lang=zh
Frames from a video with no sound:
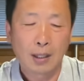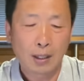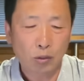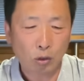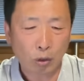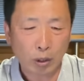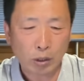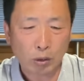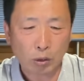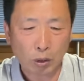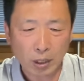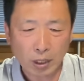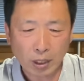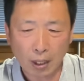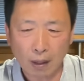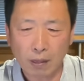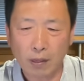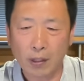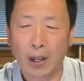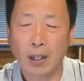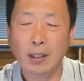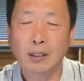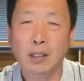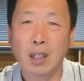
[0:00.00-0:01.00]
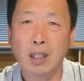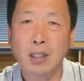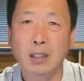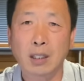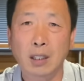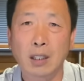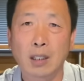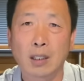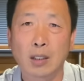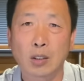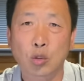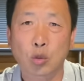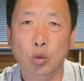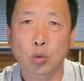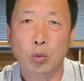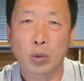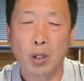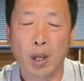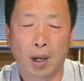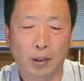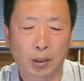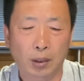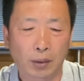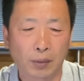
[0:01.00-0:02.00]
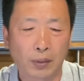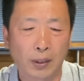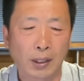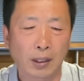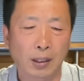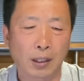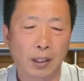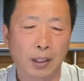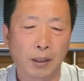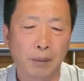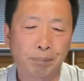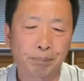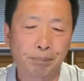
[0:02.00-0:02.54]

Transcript: 所以说现在这是一个主要的问题。